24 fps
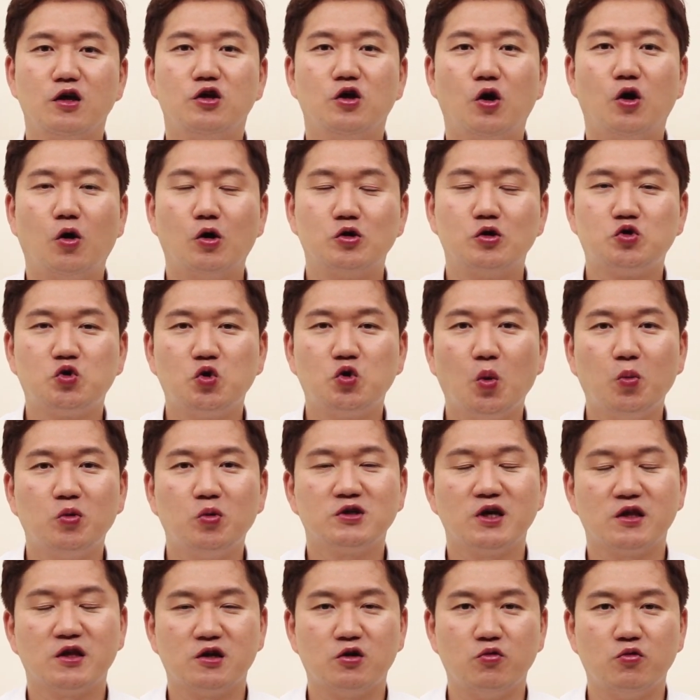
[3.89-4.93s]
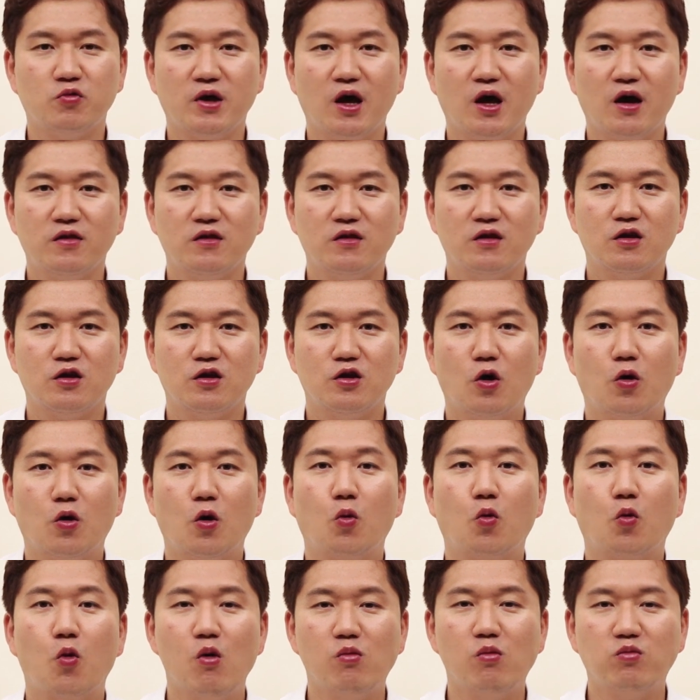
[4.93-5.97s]
영어 초보자들을 위한 영어
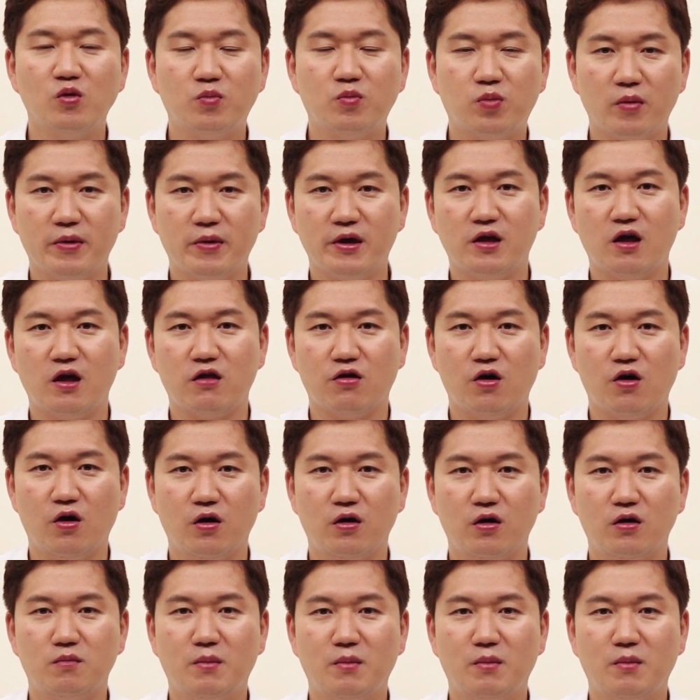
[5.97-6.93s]
공부법에 대해서